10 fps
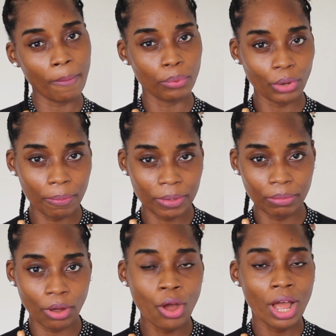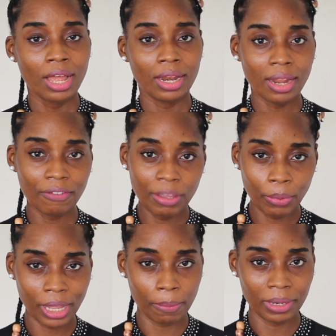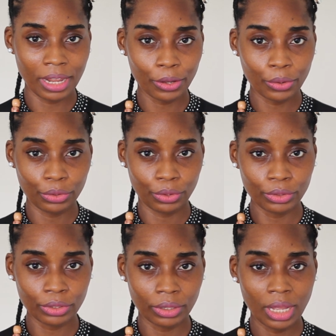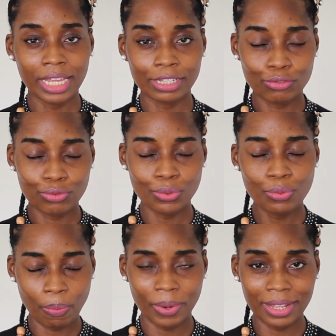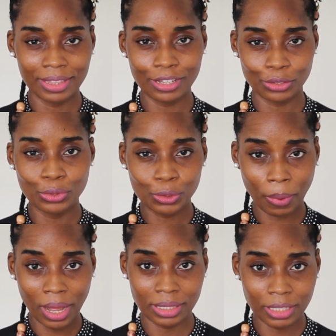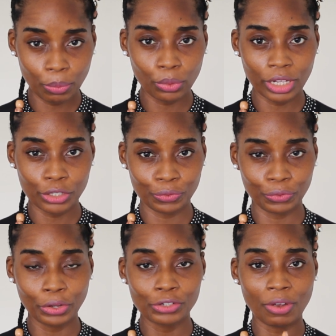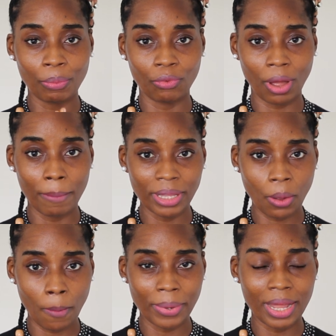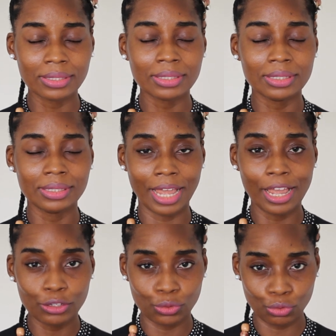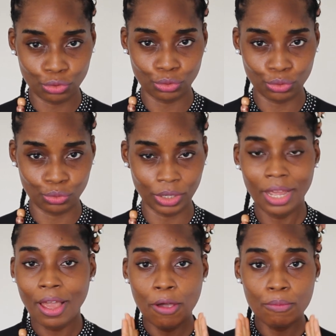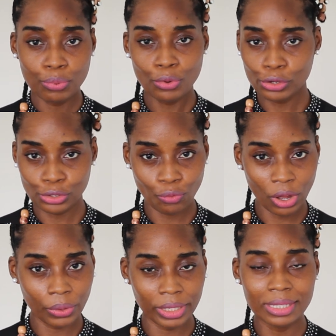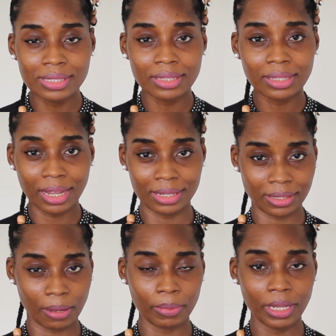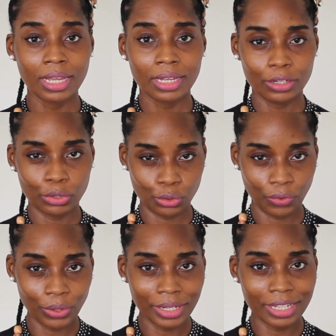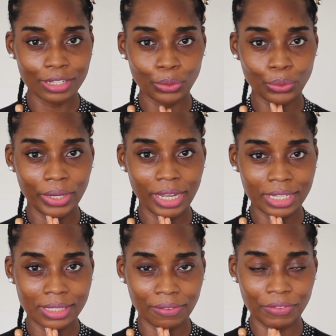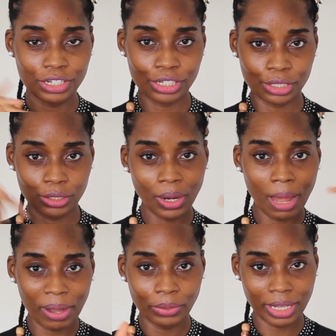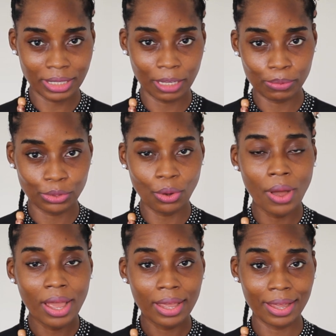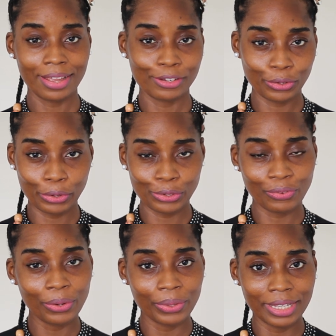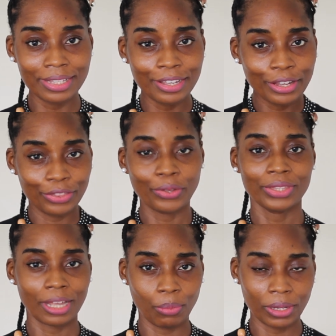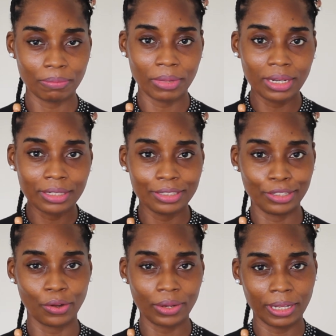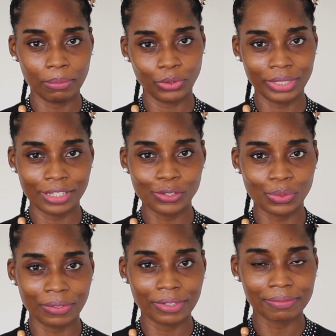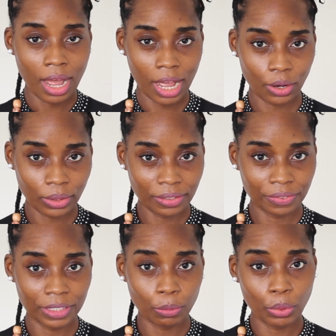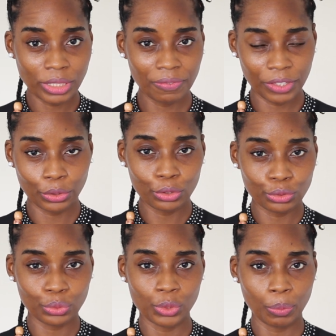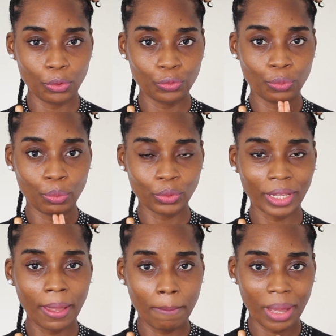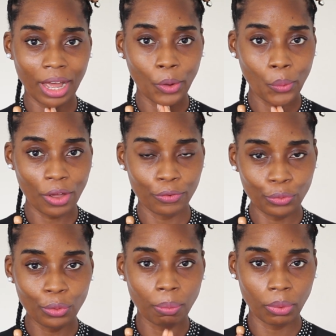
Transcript: et plus rapidement la fibre capillaire que d'autres. Et tout plein d'astuces pratiques pour tes cheveux que tu vas pouvoir mettre en place dès aujourd'hui. Pour recevoir le guide, c'est très simple. Il te suffit de cliquer sur le lien qui s'affiche dans la barre de description et tu recevras le guide dans ta boîte mail dans les minutes qui suivent. Alors les filles, petite vidéo aujourd'hui pour vous montrer ma coiffure